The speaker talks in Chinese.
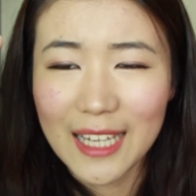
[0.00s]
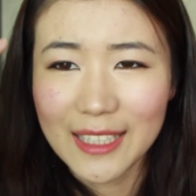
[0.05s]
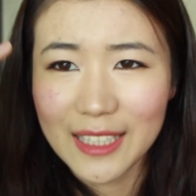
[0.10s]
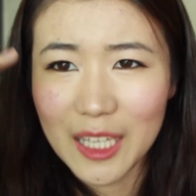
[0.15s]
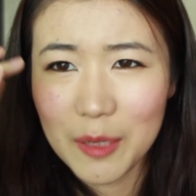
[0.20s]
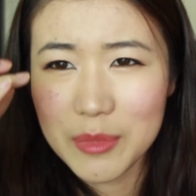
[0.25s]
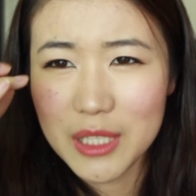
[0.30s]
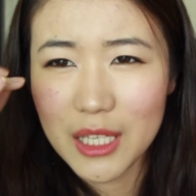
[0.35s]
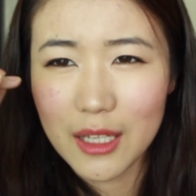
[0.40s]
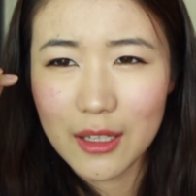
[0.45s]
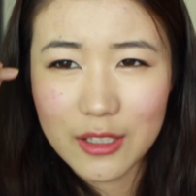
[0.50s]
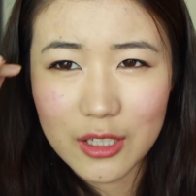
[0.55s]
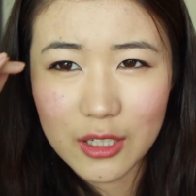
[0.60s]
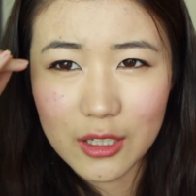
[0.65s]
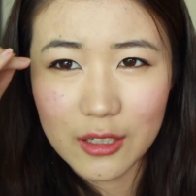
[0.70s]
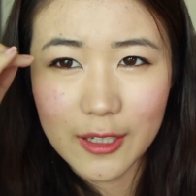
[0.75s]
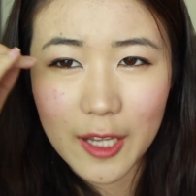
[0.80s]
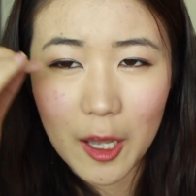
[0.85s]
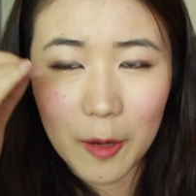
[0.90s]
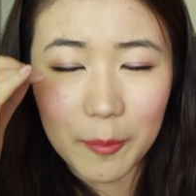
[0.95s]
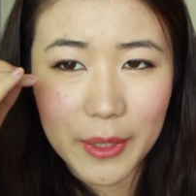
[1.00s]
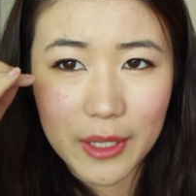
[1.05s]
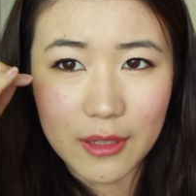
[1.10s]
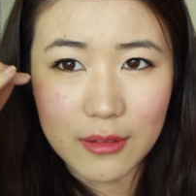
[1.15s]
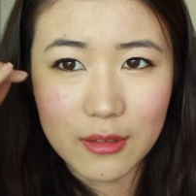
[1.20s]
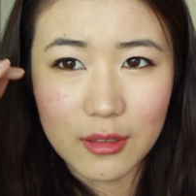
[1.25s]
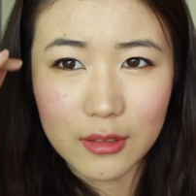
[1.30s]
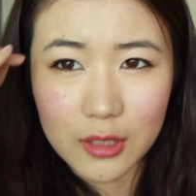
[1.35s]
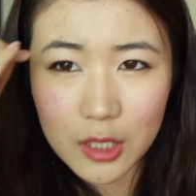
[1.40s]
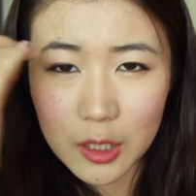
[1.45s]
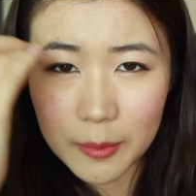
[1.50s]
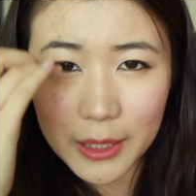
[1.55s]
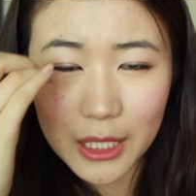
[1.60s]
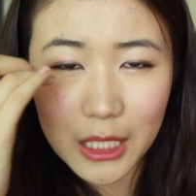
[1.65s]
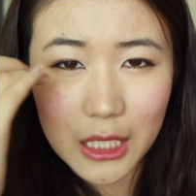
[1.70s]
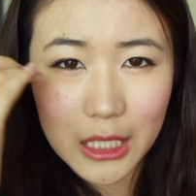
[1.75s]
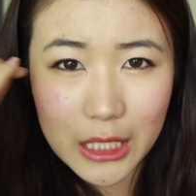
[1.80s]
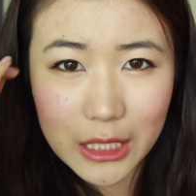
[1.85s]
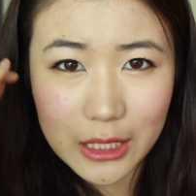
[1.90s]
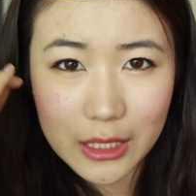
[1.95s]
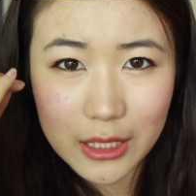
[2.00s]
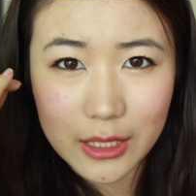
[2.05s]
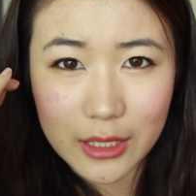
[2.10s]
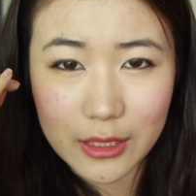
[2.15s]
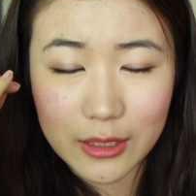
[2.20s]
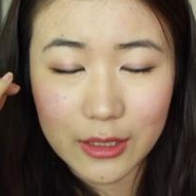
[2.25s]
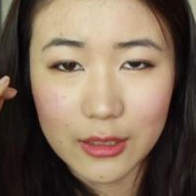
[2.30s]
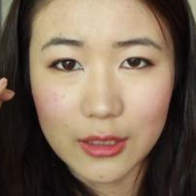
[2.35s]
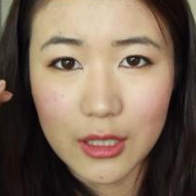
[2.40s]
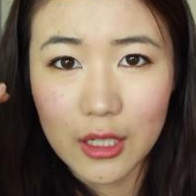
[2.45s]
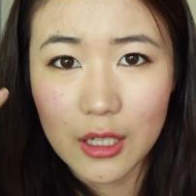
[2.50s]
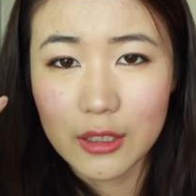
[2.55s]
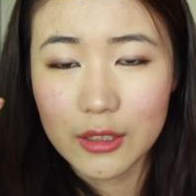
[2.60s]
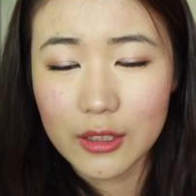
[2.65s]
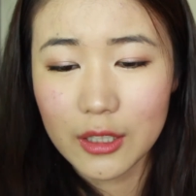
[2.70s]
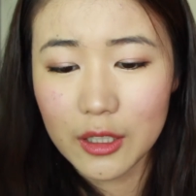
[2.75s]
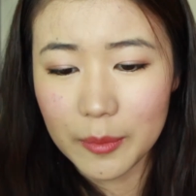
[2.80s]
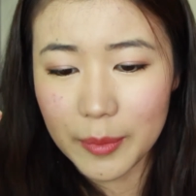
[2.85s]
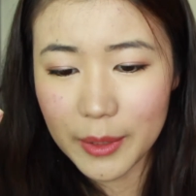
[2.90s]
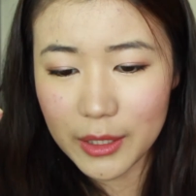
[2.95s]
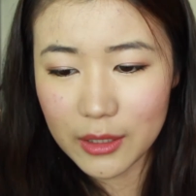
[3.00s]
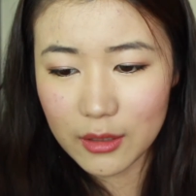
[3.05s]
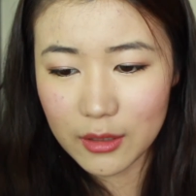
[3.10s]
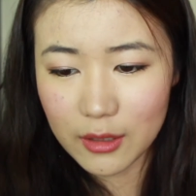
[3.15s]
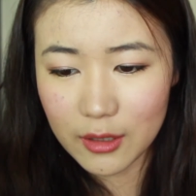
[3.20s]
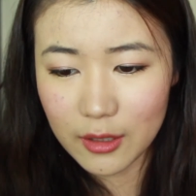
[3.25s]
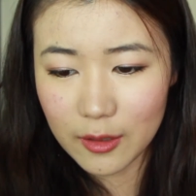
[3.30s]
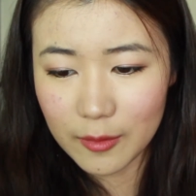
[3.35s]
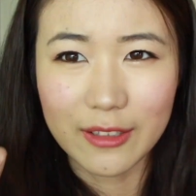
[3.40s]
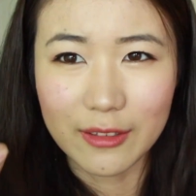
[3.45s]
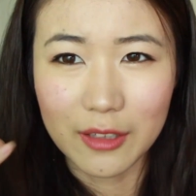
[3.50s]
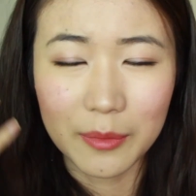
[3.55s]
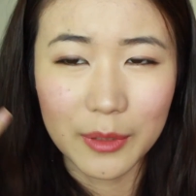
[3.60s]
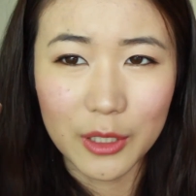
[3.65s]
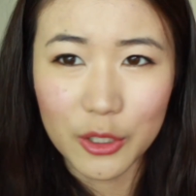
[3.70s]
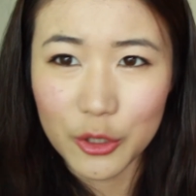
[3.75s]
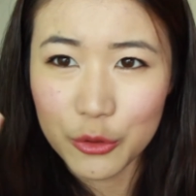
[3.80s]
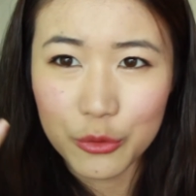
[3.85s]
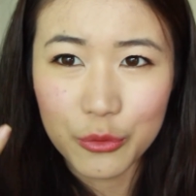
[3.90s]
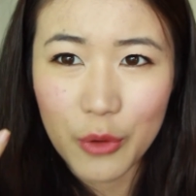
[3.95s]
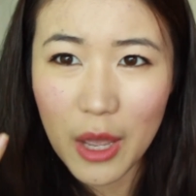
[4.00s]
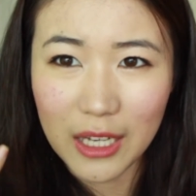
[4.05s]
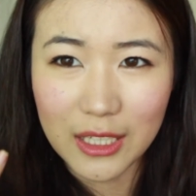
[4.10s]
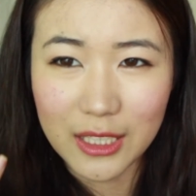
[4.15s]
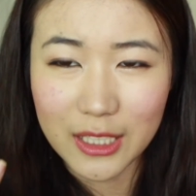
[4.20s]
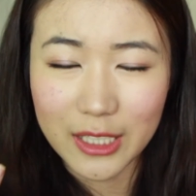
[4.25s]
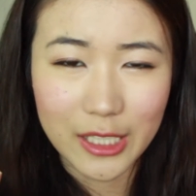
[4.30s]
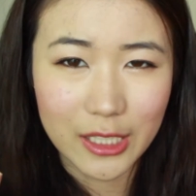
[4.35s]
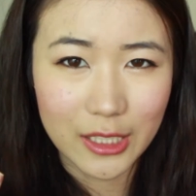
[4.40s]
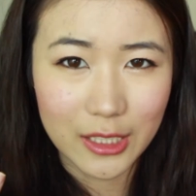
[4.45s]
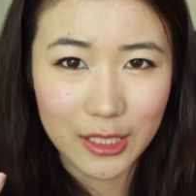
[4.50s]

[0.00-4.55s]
他们家的这个亮片色特别的立体，特别的特别的绚丽